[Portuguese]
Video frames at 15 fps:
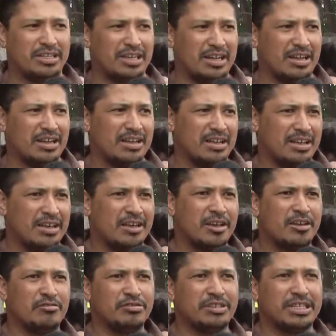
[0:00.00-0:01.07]
né? Tá
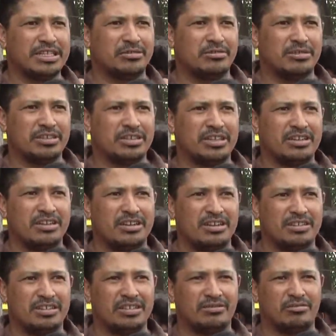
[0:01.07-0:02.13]
reunindo todas as
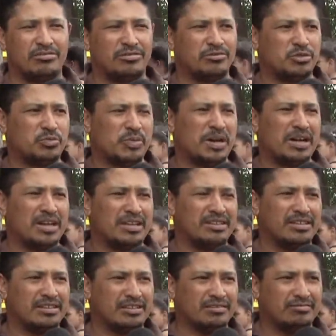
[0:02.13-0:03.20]
crianças, todos os pais,
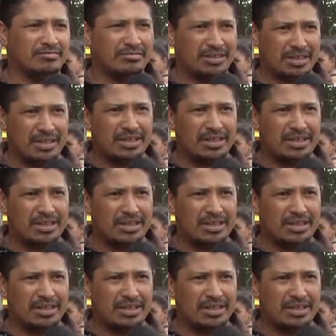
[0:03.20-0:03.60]
então